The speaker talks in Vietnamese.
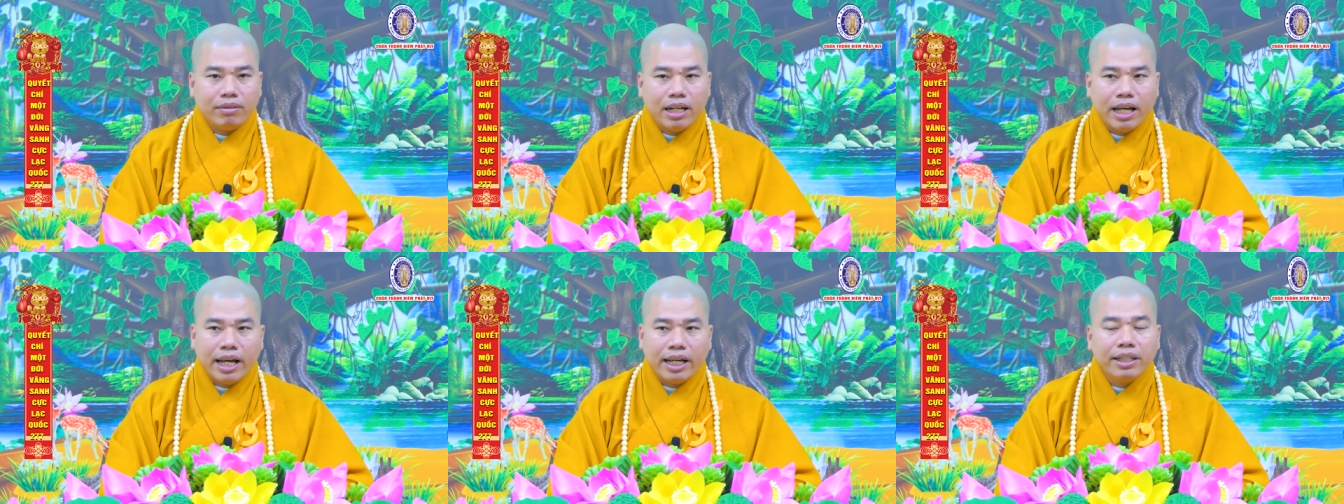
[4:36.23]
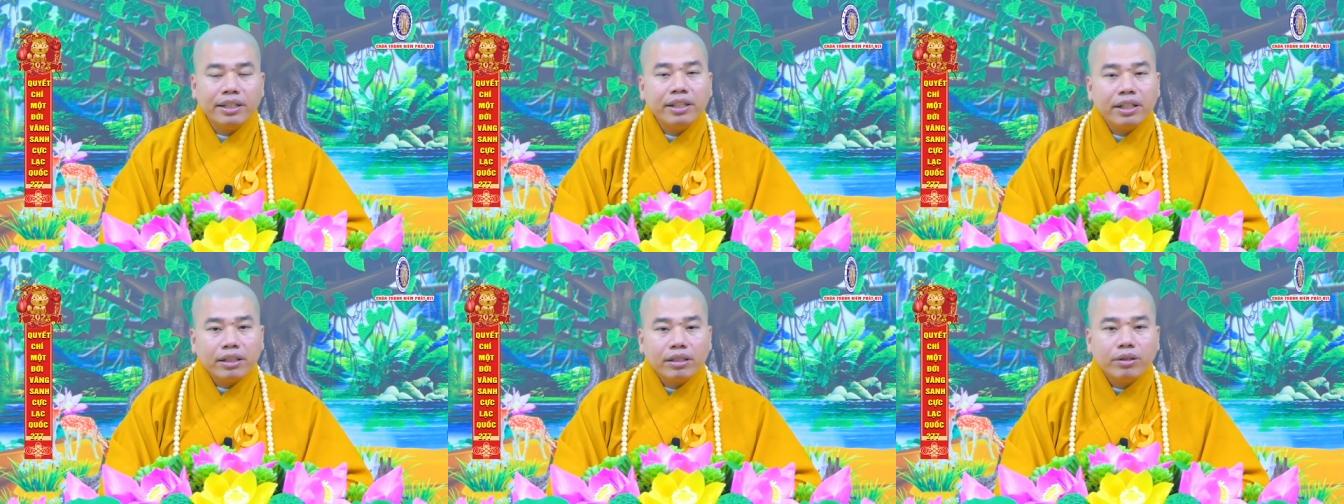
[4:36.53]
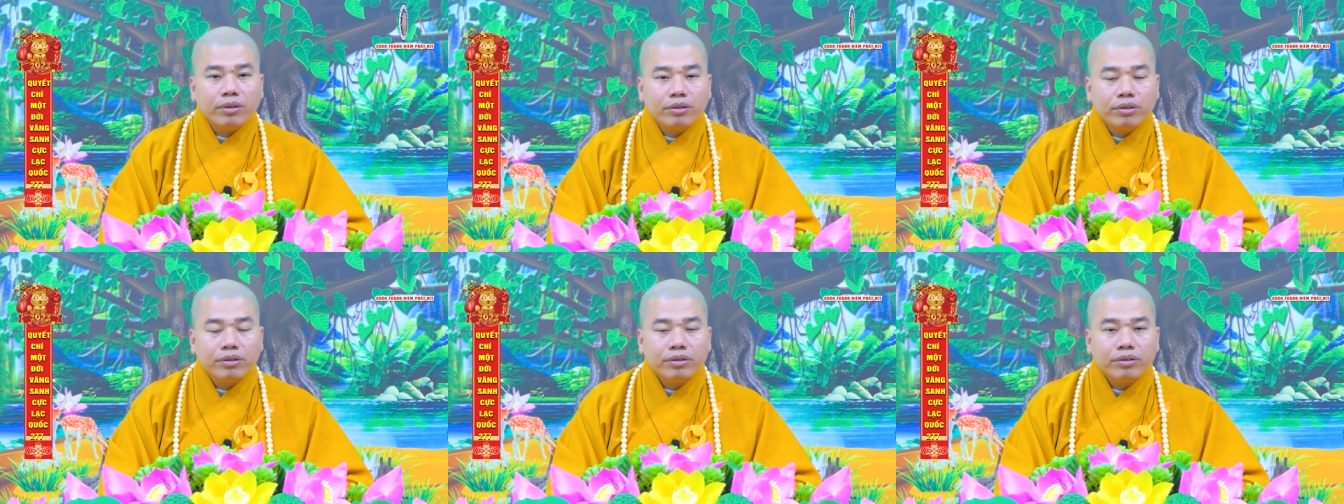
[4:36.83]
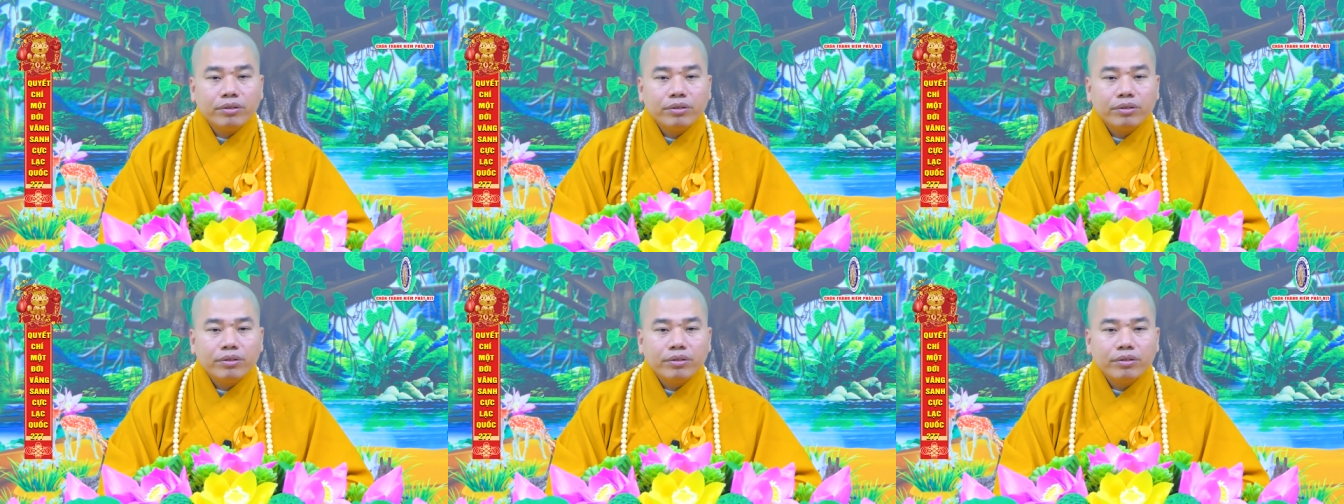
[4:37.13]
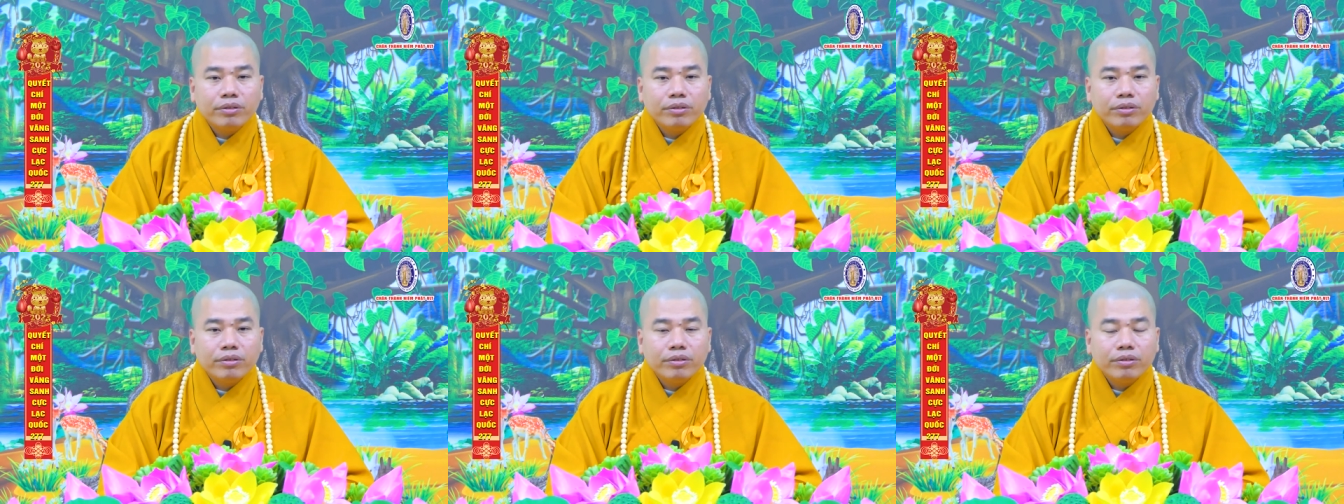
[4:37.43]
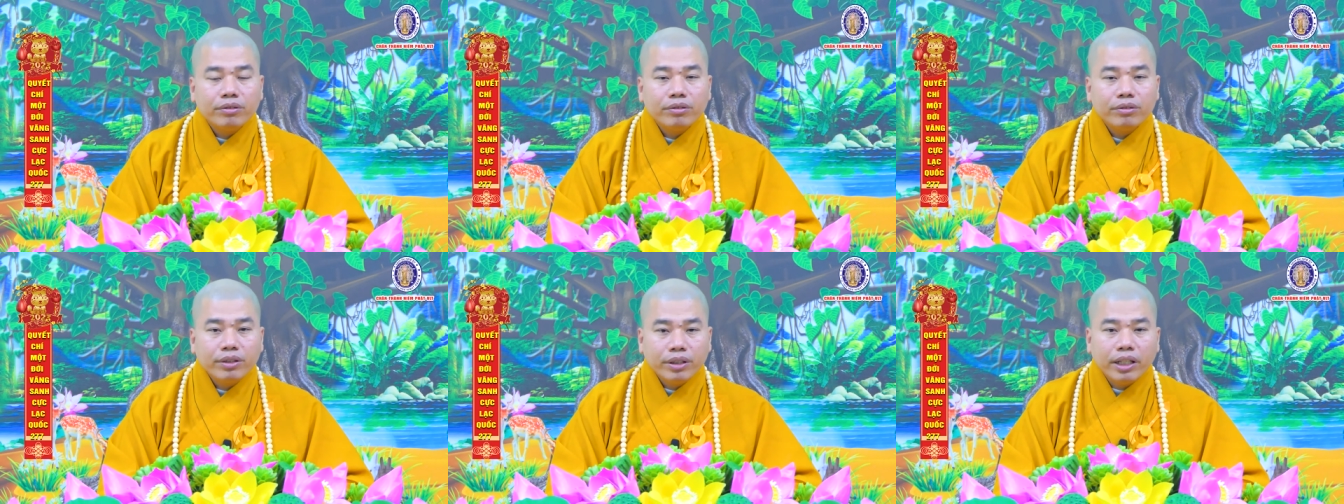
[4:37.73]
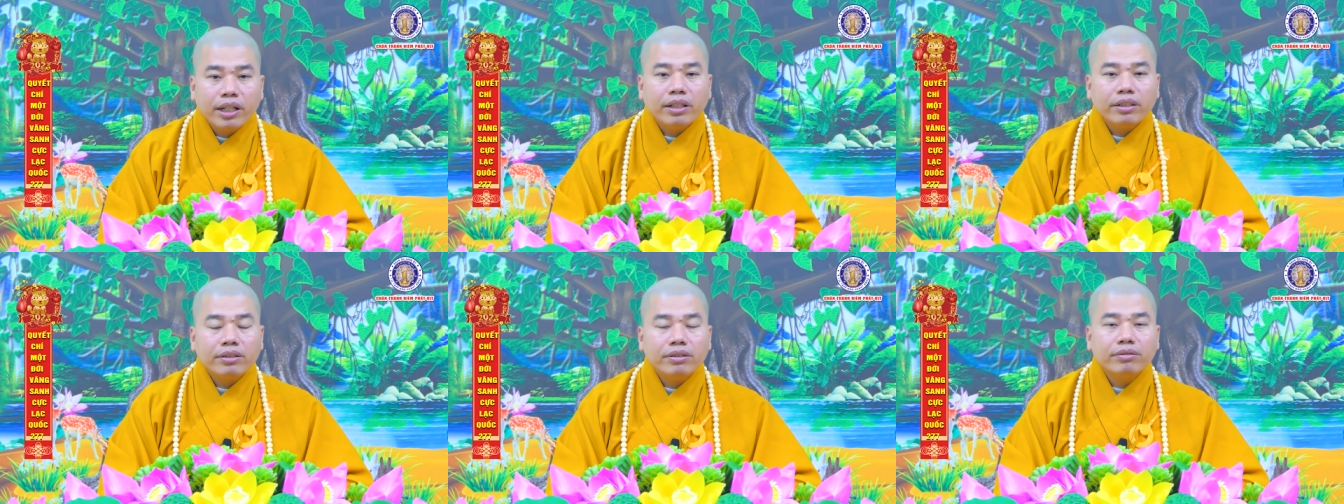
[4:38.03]
là hay nhất luôn
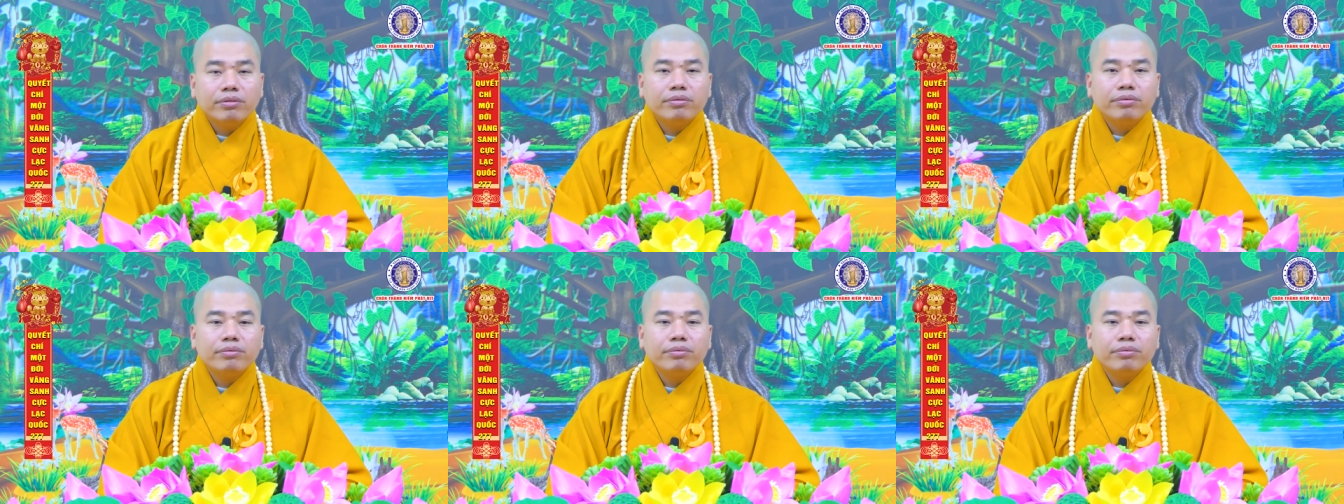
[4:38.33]
nhớ